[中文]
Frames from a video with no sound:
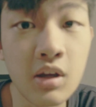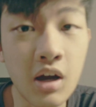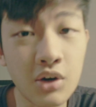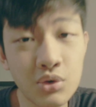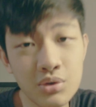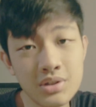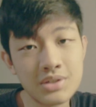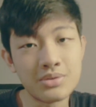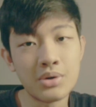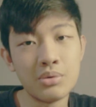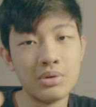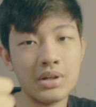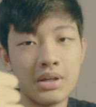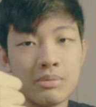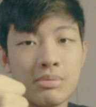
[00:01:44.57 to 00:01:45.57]
啊，如果喜欢
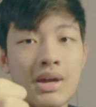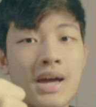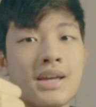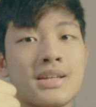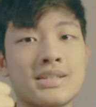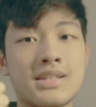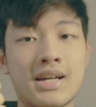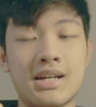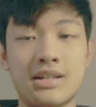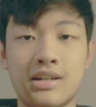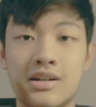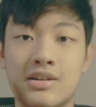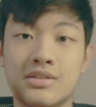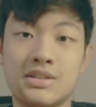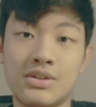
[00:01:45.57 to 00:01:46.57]
我的影片，按个赞，
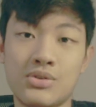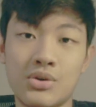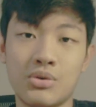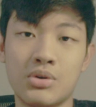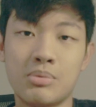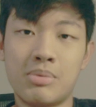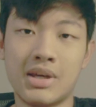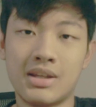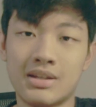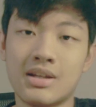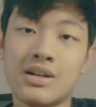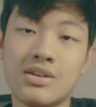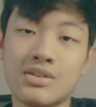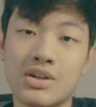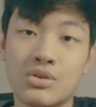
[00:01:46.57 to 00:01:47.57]
然后订阅我的频
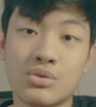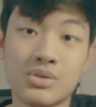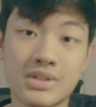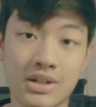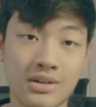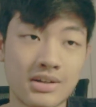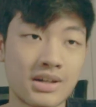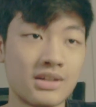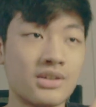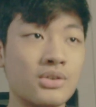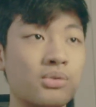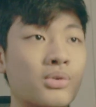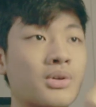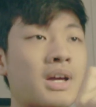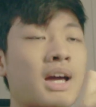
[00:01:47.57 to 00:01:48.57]
道。那如果想要看
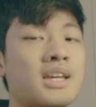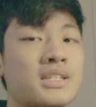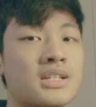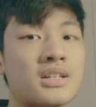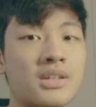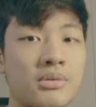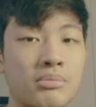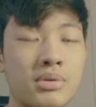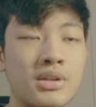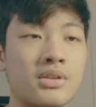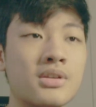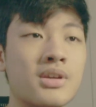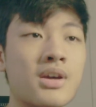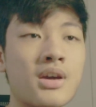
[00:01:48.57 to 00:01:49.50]
更多的开箱影片。